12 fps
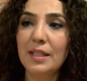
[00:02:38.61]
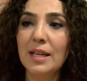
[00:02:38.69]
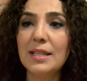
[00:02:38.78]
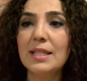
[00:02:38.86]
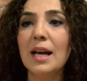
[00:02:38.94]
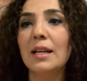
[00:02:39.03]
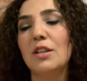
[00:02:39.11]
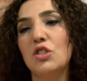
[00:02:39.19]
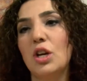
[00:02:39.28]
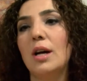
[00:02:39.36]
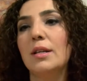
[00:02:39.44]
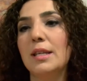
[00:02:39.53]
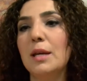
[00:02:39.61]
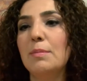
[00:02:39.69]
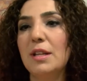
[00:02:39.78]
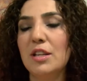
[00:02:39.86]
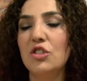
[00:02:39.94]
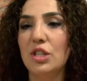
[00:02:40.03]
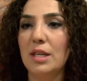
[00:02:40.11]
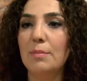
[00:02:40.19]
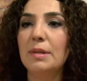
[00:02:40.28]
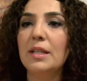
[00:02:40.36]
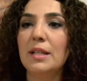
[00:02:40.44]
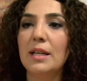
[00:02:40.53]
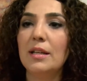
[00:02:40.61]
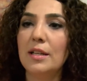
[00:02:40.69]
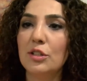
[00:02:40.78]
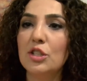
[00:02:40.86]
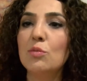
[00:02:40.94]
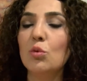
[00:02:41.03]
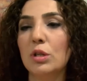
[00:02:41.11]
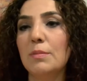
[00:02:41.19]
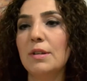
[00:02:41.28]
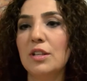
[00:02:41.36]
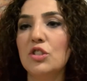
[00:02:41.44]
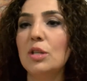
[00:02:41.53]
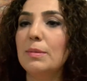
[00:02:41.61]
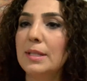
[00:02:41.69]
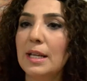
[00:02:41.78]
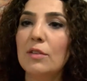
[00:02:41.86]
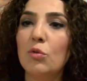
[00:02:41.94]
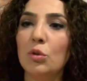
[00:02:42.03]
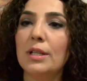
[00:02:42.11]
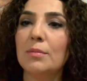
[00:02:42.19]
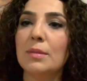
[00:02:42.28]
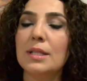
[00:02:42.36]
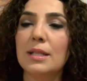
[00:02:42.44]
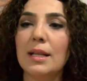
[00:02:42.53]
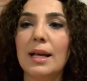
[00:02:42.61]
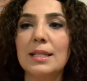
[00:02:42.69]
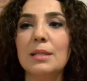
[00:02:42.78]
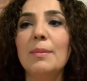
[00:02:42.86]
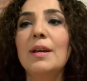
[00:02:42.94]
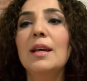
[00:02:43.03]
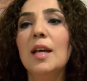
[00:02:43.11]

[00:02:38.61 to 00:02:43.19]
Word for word: Hani sadece arayabileceği, birileriyle iletişim kurabileceği bir telefon alınması lazım.